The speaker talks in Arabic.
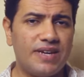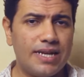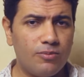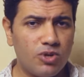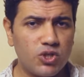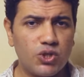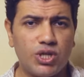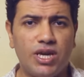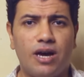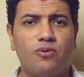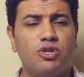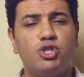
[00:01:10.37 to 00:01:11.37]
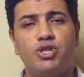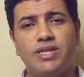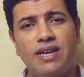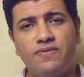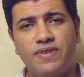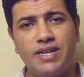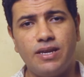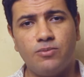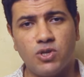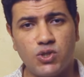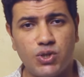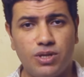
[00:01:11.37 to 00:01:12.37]
جنيه مصري او 20000 جنيه
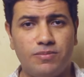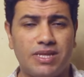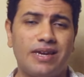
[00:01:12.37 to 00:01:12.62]
مصري من